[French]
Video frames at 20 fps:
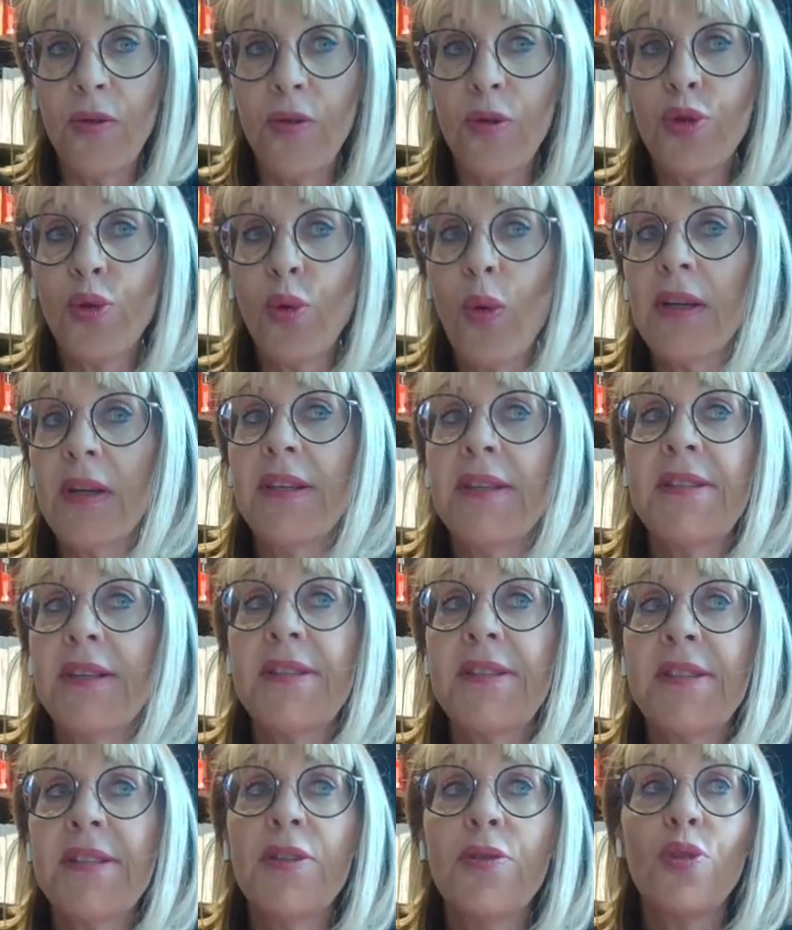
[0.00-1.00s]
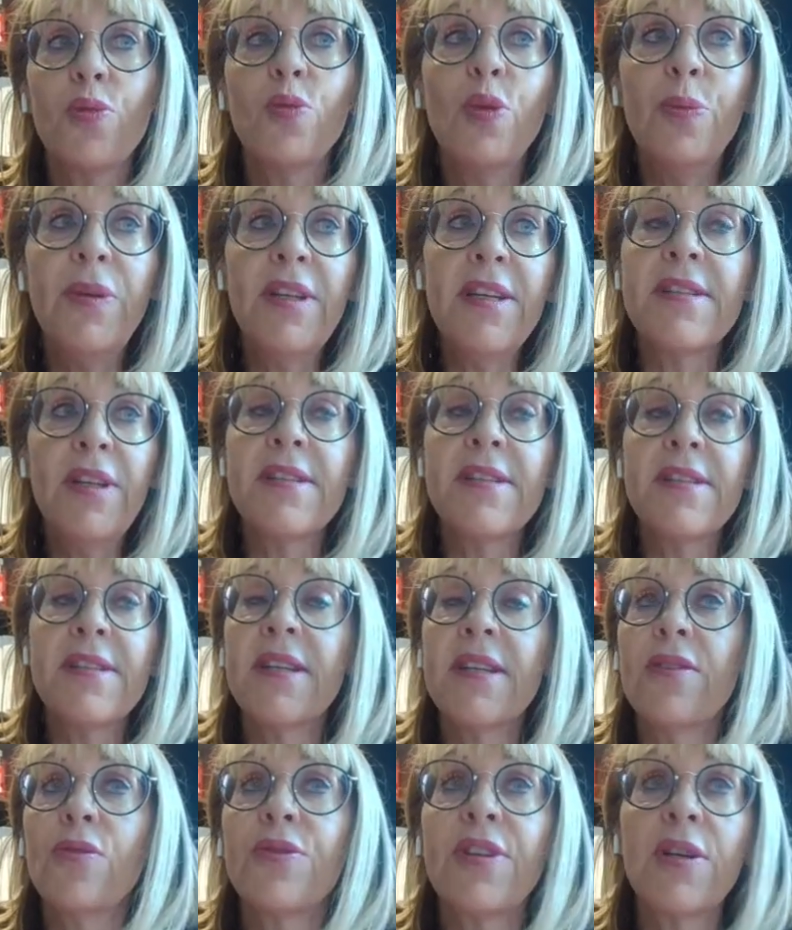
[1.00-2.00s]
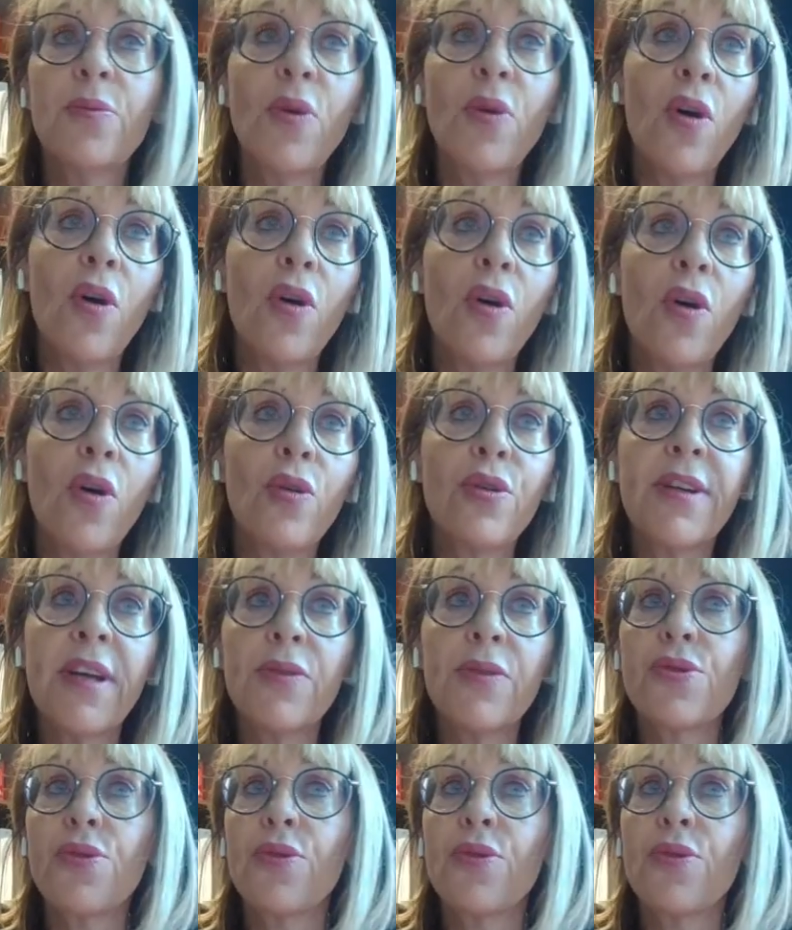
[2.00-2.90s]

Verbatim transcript: Euh, le droit ici d'en mobiliser notamment en